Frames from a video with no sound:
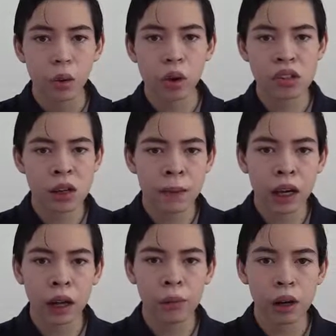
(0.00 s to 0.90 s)
Cuando se llevan
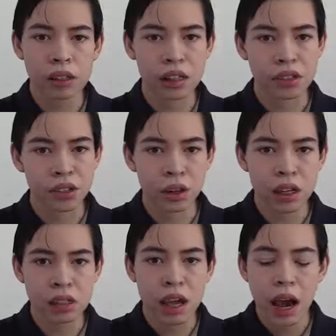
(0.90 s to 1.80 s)
a cabo las
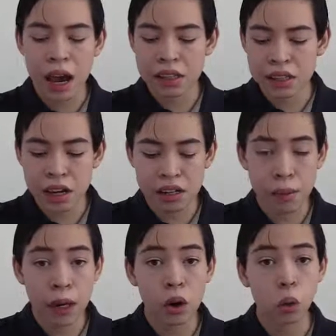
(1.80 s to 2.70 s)
elecciones, a estas se les
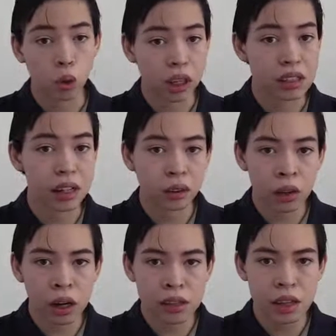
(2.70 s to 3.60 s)
llaman urnas
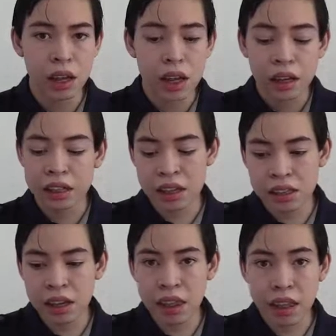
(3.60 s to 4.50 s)
electorales que están
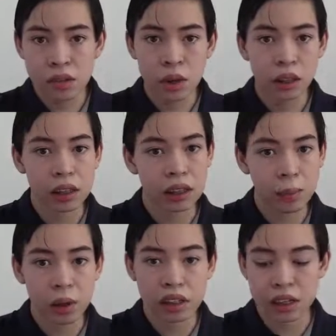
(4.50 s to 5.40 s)
selladas durante el
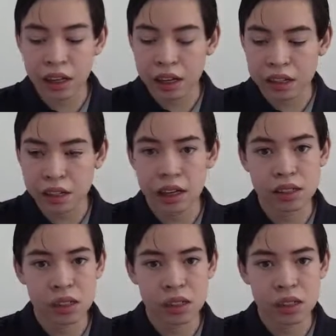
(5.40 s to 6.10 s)
tiempo en que se realizan las